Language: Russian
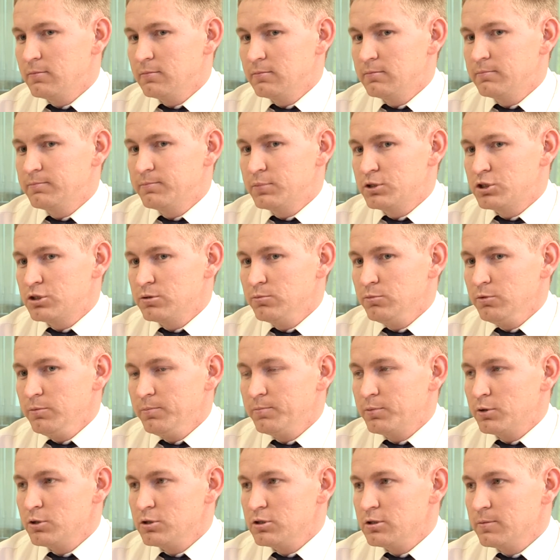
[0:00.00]
Почему?
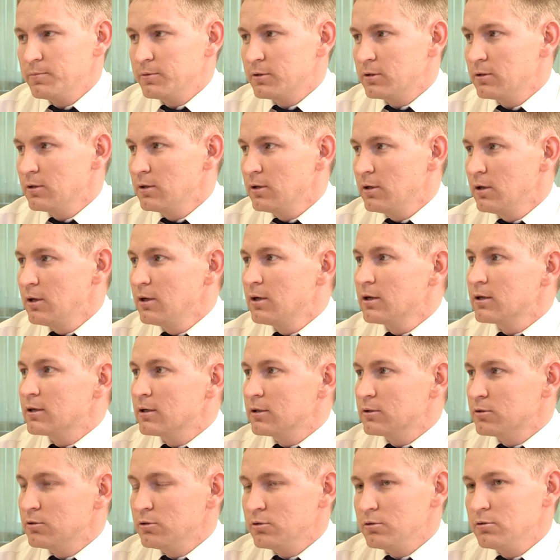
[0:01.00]
Просто которую нам приказывали.
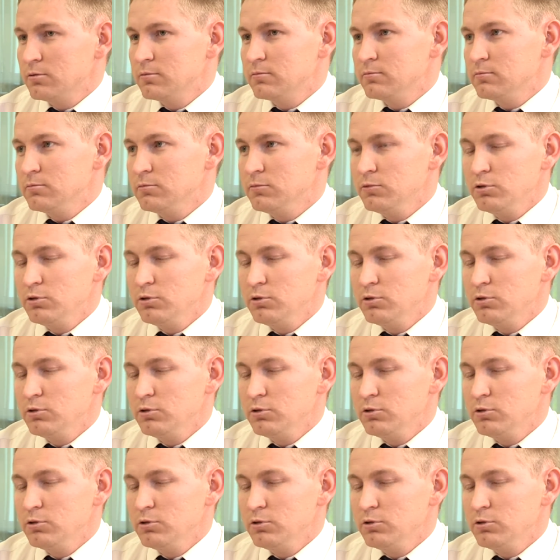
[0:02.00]
Которую, читать.